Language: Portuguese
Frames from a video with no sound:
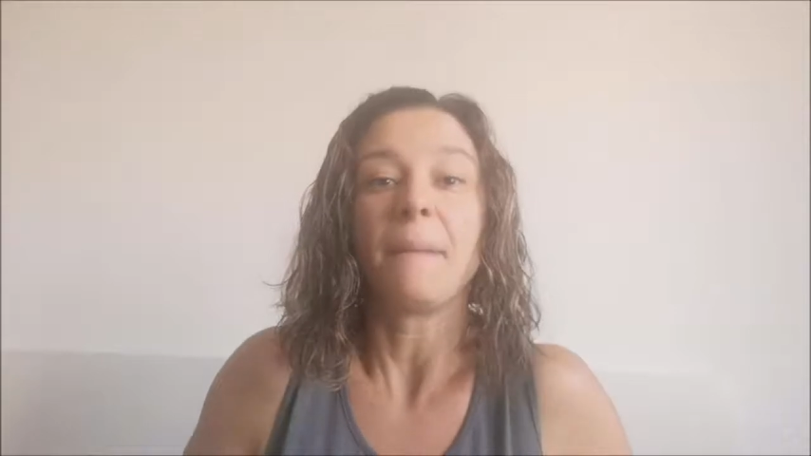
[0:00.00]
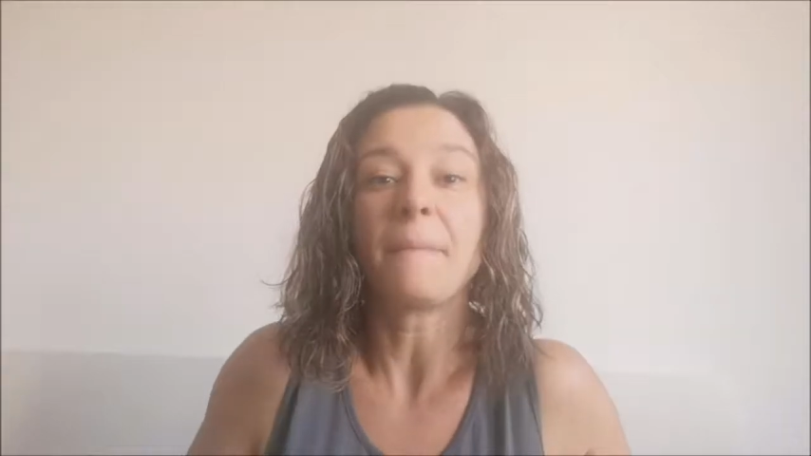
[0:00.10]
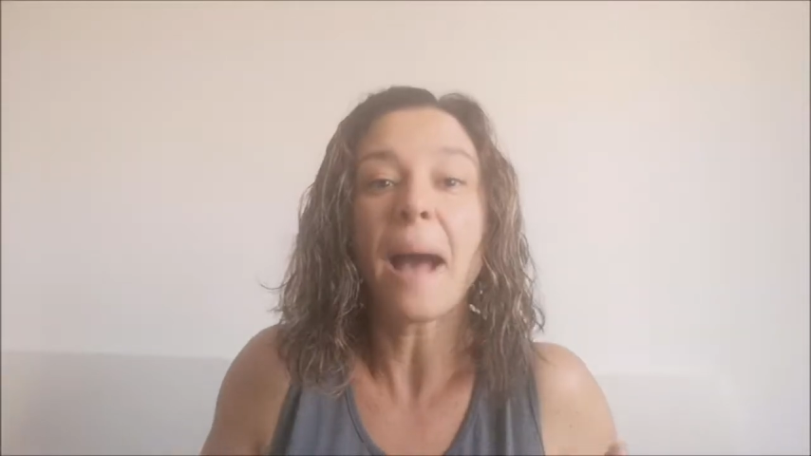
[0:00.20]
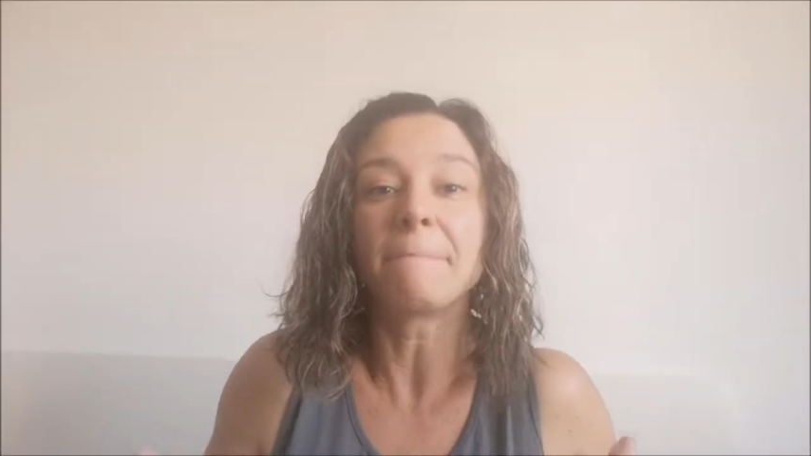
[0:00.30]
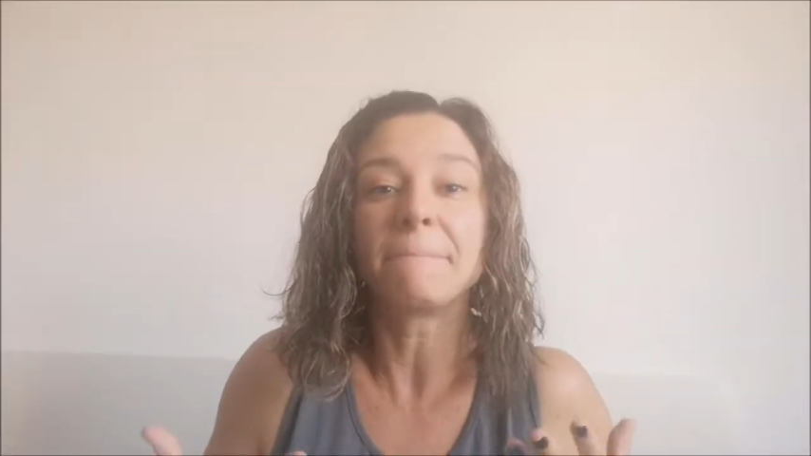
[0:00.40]

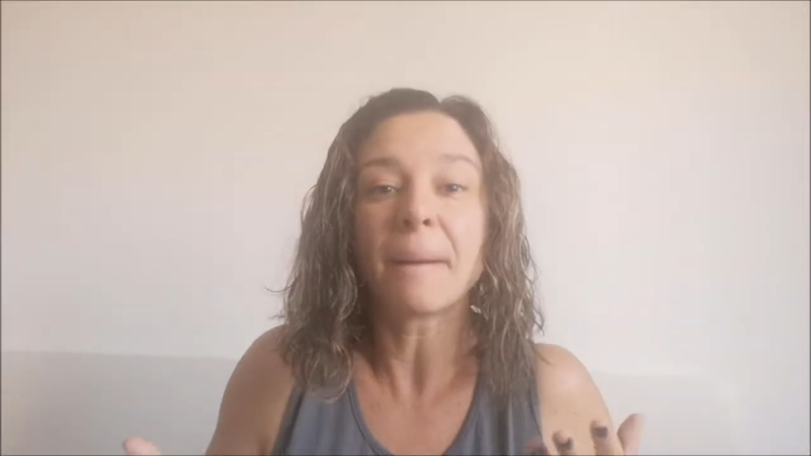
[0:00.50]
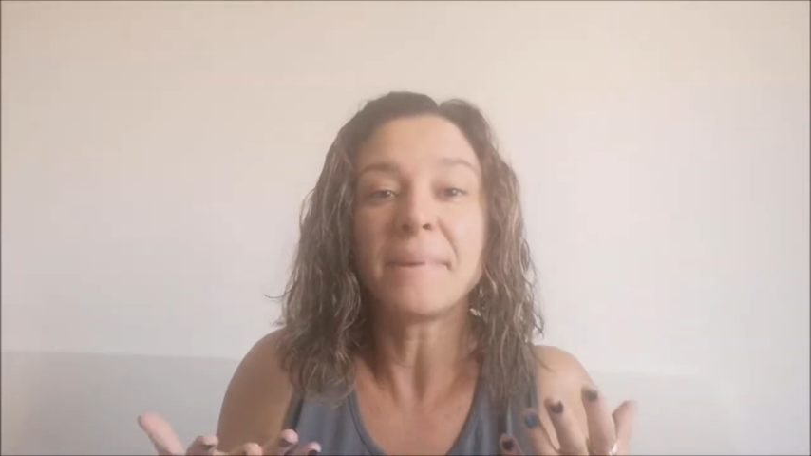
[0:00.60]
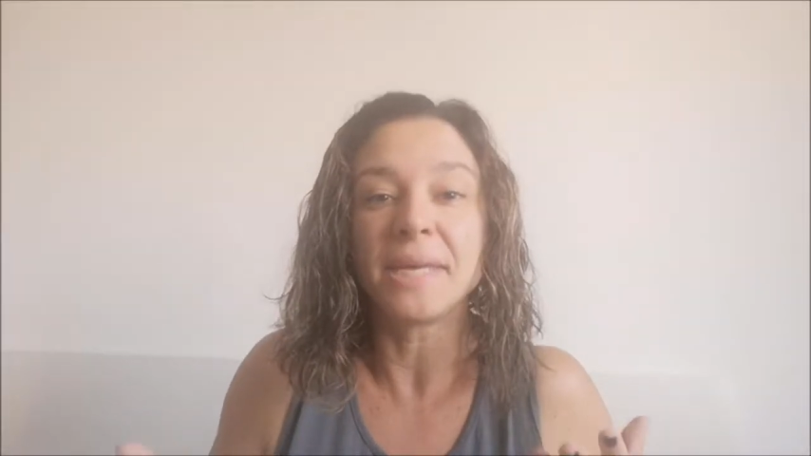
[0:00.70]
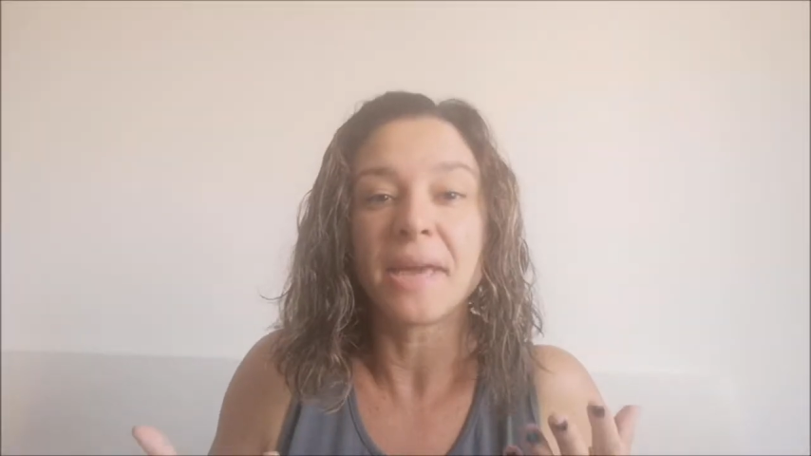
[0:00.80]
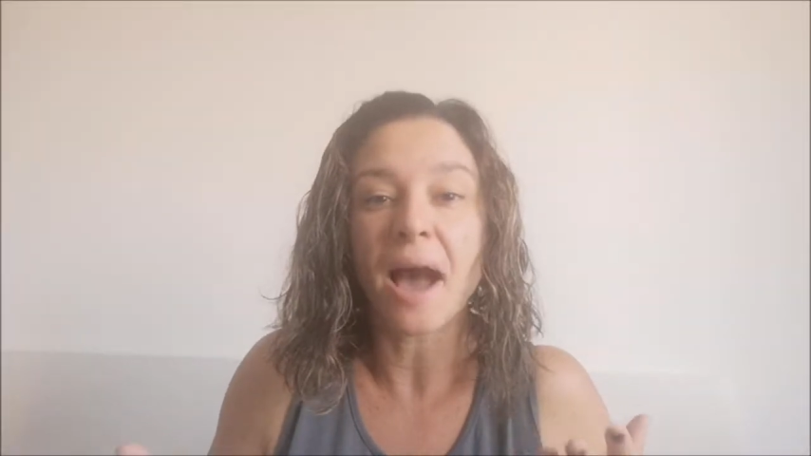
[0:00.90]
Mamma
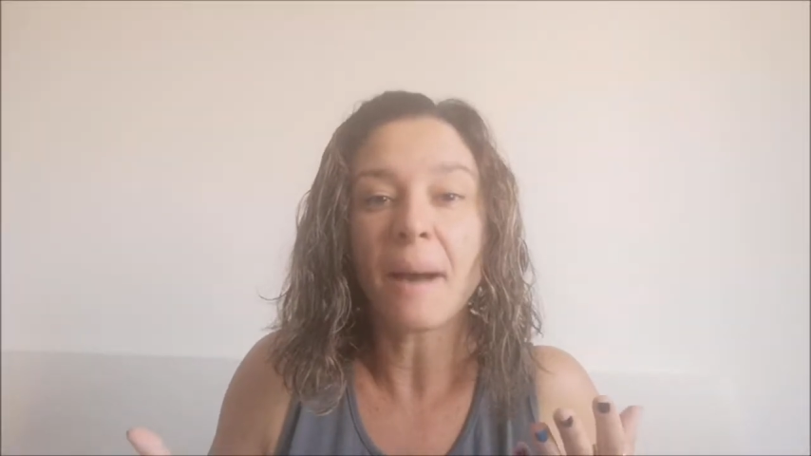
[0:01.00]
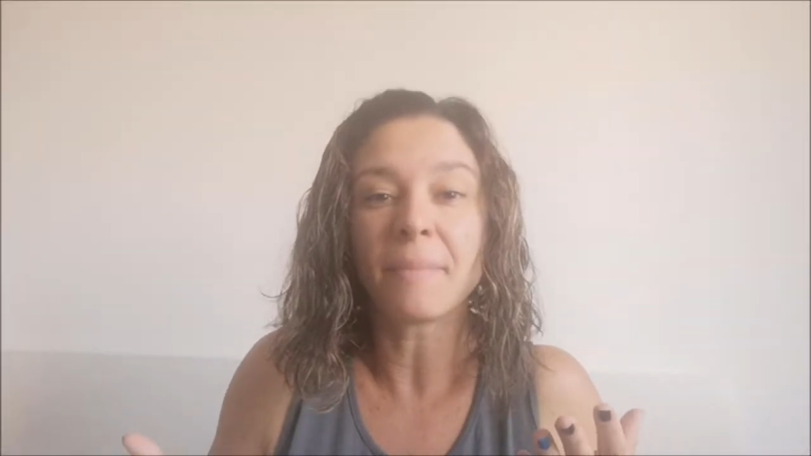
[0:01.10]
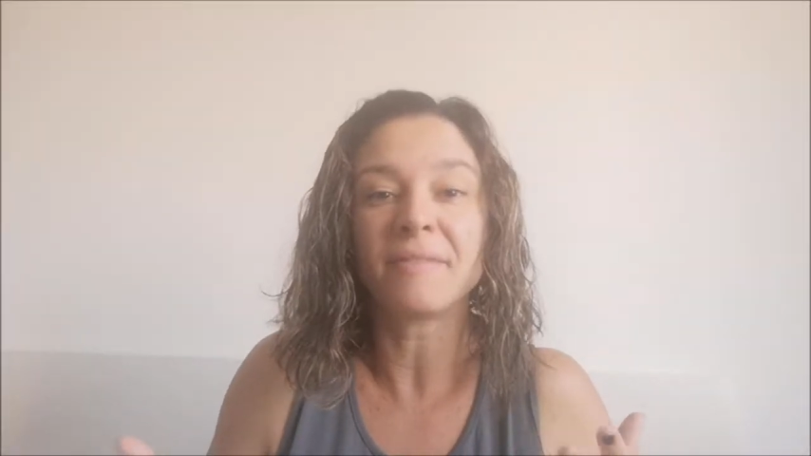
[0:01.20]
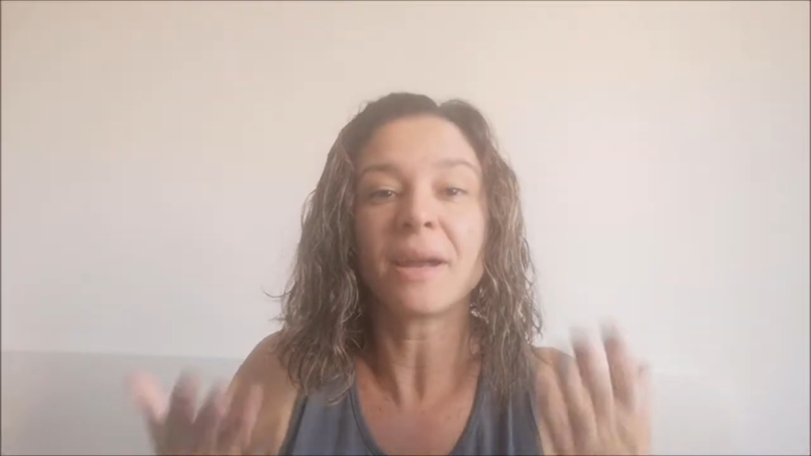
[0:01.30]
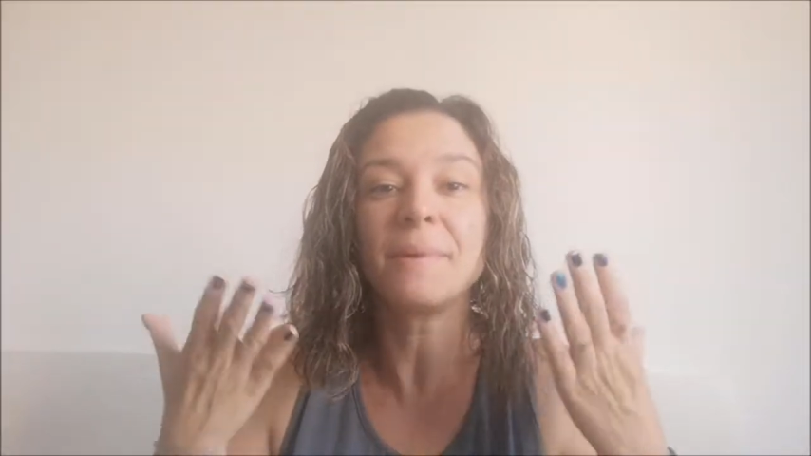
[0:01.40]
mia,
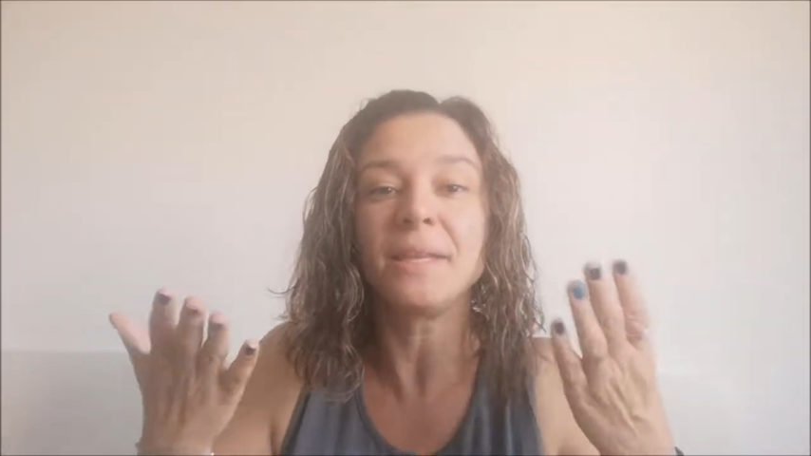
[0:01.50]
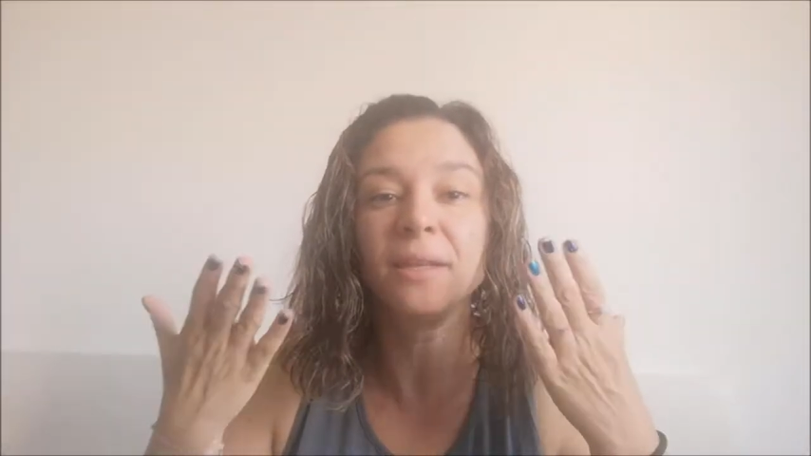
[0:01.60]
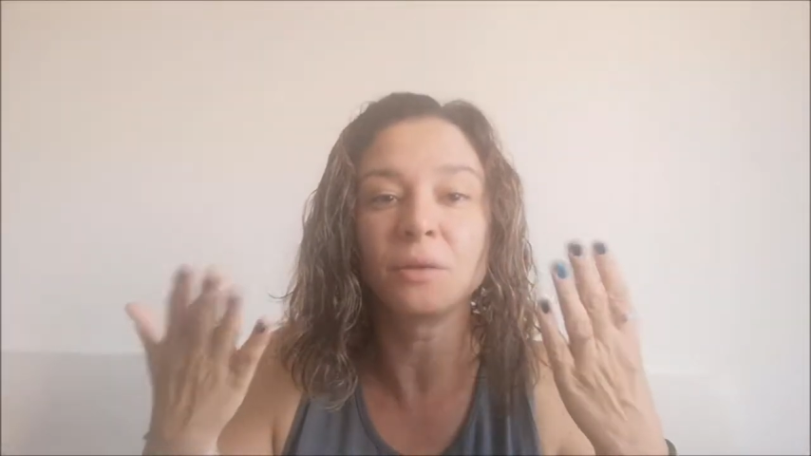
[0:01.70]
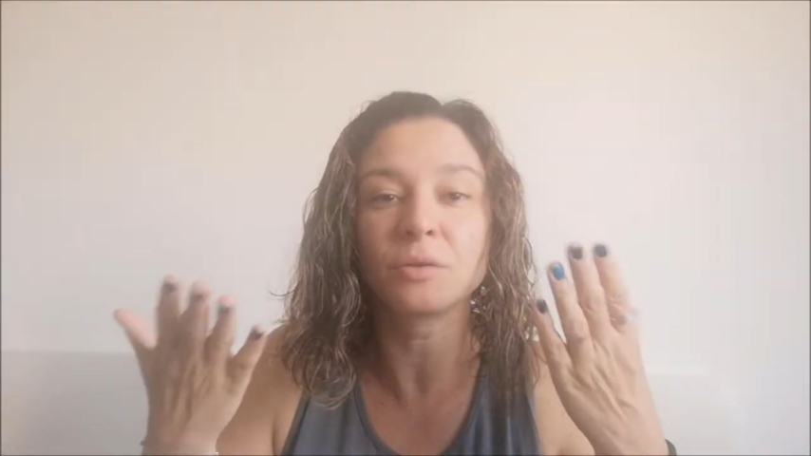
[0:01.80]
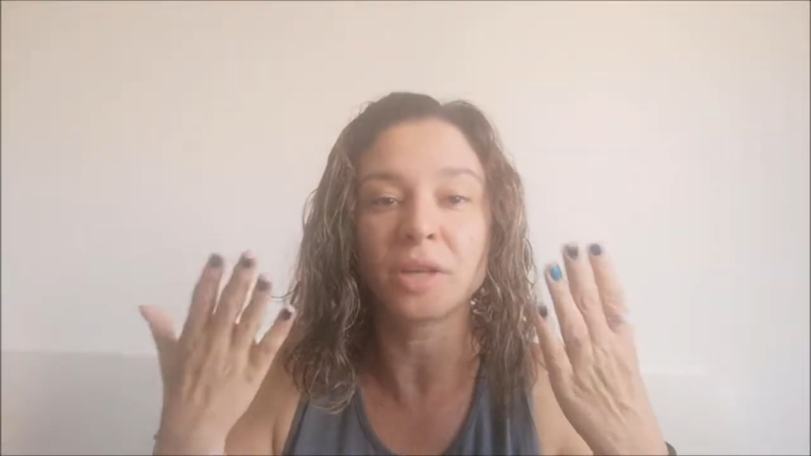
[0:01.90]
ma veramente tu